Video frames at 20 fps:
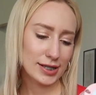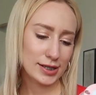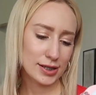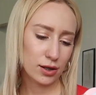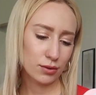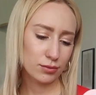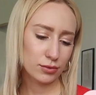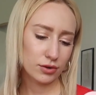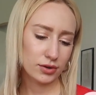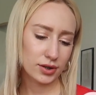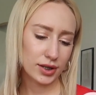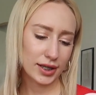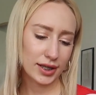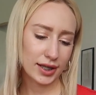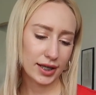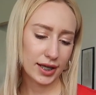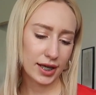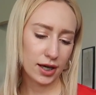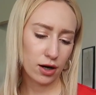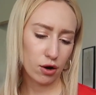Są to
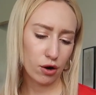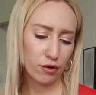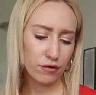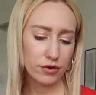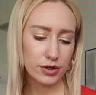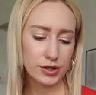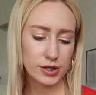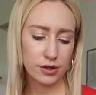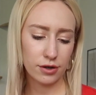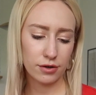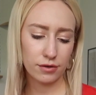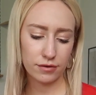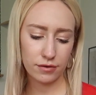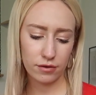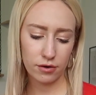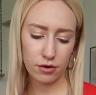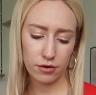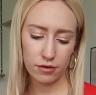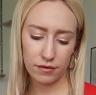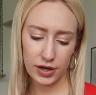takie
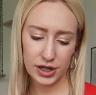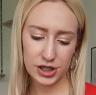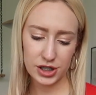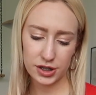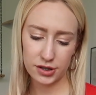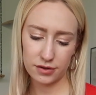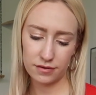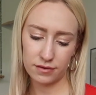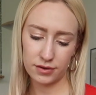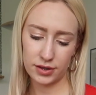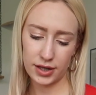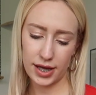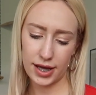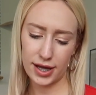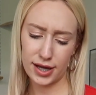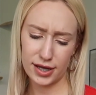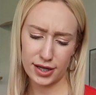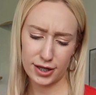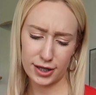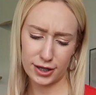
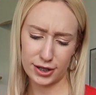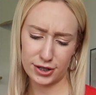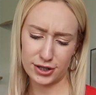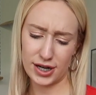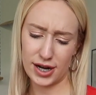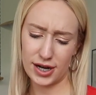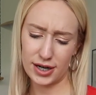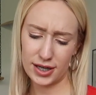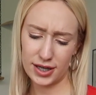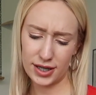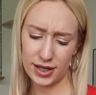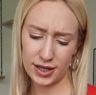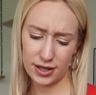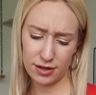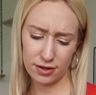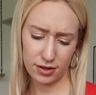owocowo-warzywne y, żelki,